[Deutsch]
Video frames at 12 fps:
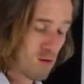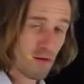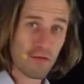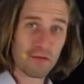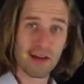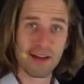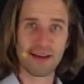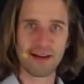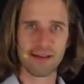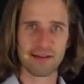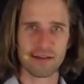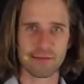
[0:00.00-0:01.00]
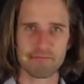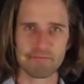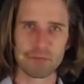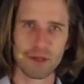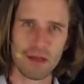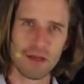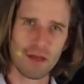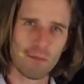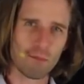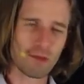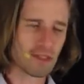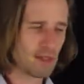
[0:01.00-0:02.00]
vergleichen
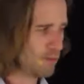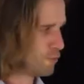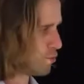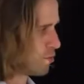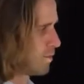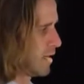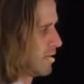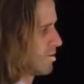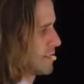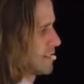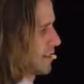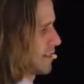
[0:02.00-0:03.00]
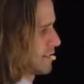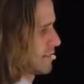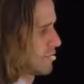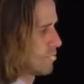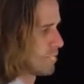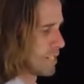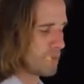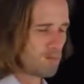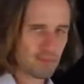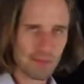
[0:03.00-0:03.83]
mit dem, wo normalerweise Rendite immer